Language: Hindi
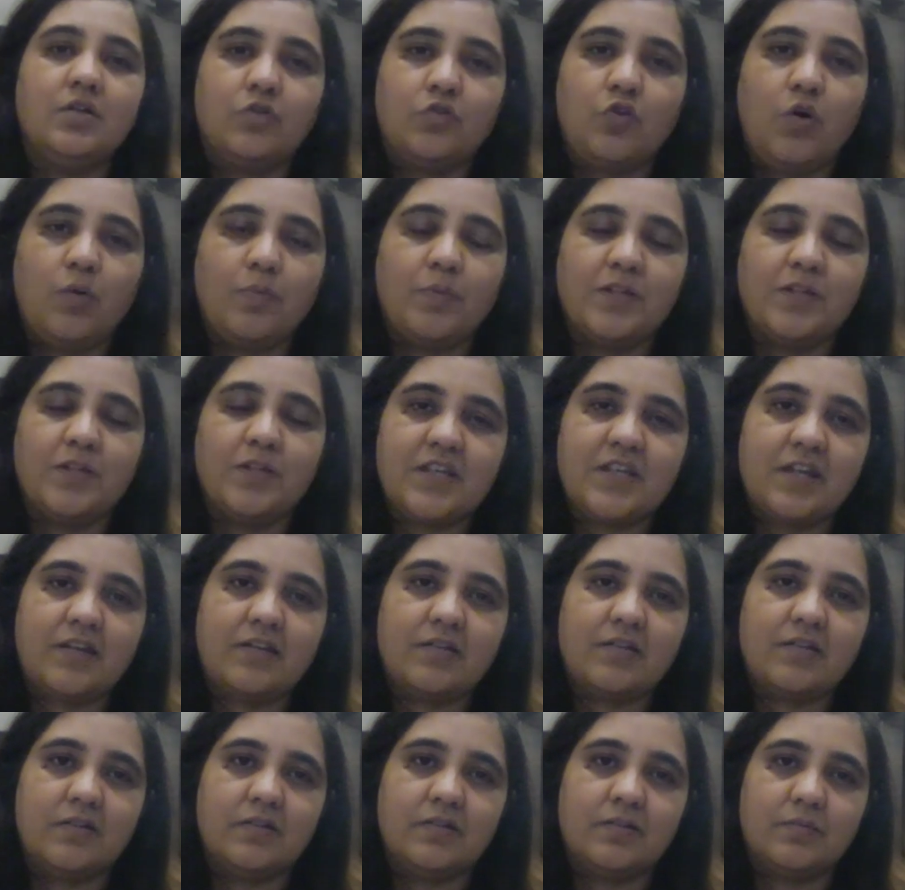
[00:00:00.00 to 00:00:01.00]
कॉमर्स
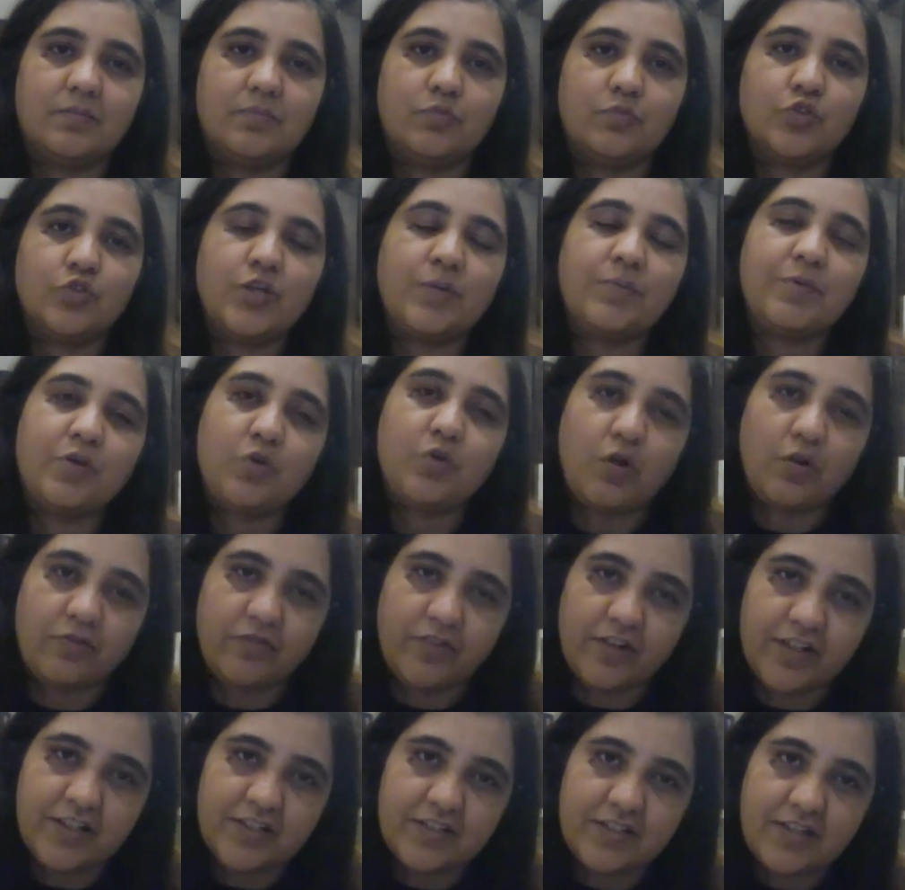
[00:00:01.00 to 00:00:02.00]
एक मुझे भी
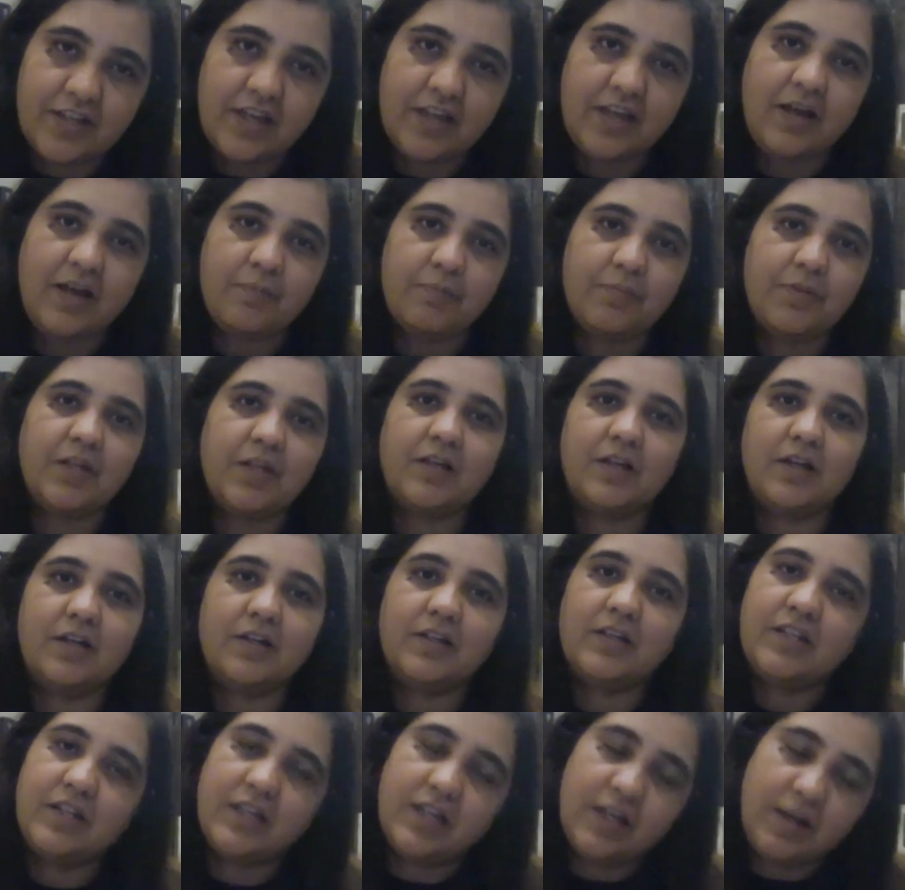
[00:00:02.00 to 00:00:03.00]
कॉन्फिडेंस आया आपने कहा
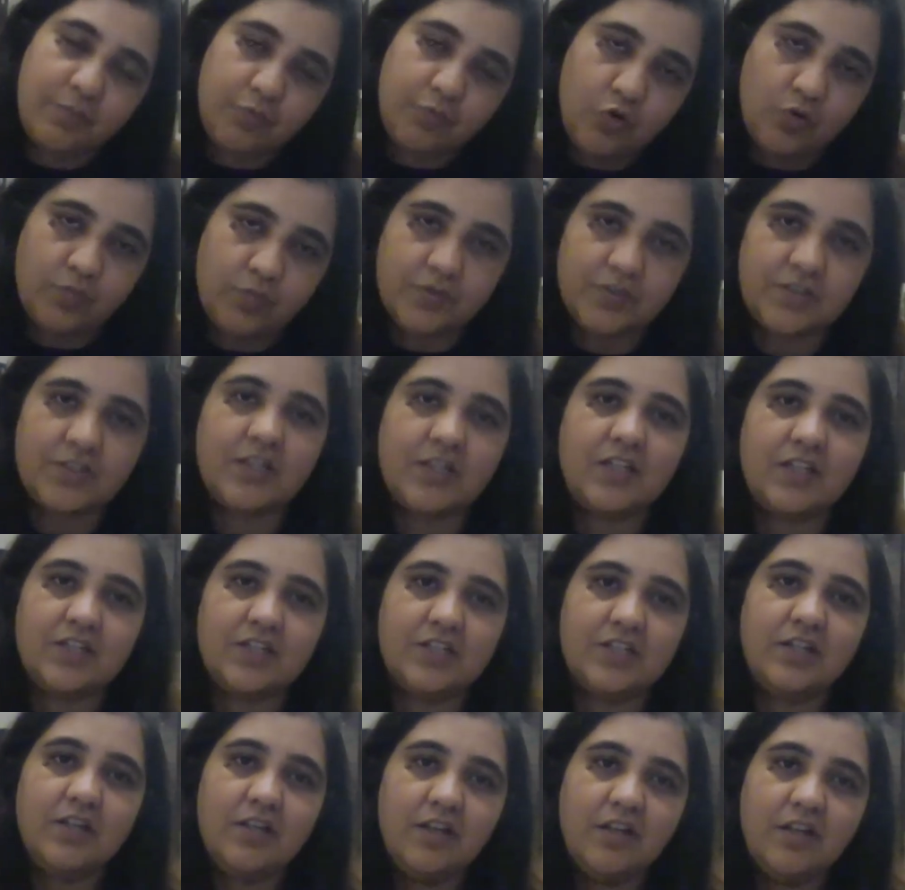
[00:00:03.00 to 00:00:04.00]
कि नहीं आप कॉमर्स ही
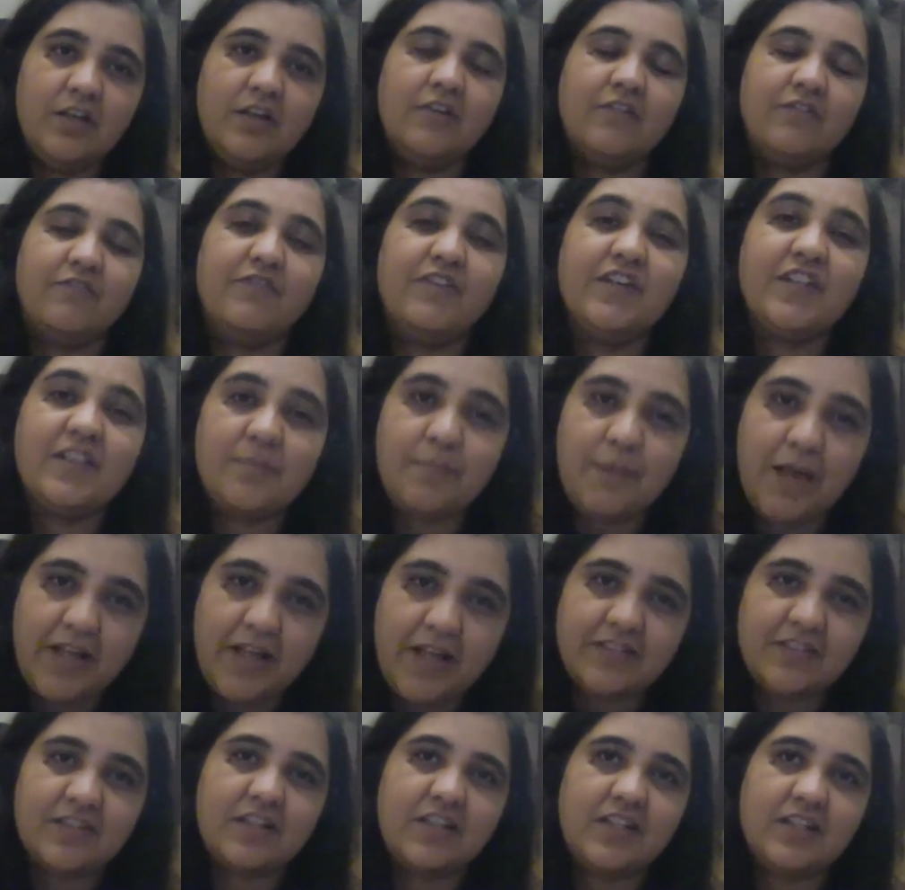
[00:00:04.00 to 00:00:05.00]
लीजिए विथ
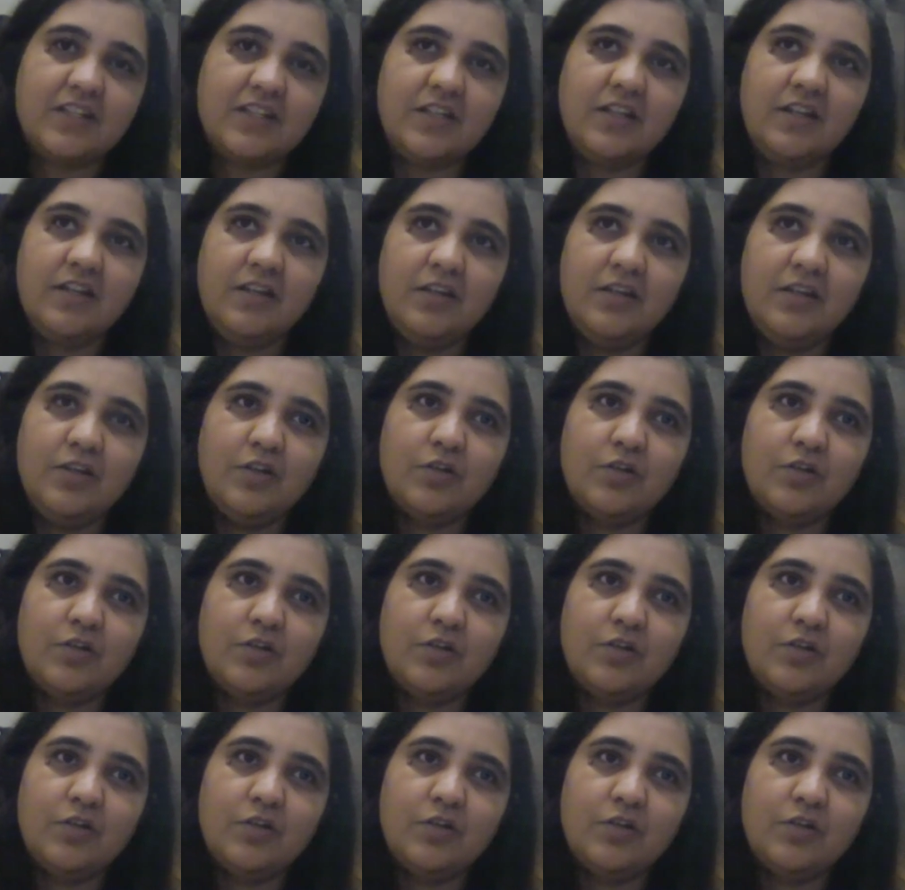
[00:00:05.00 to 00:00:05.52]
मैथ्स लीजिए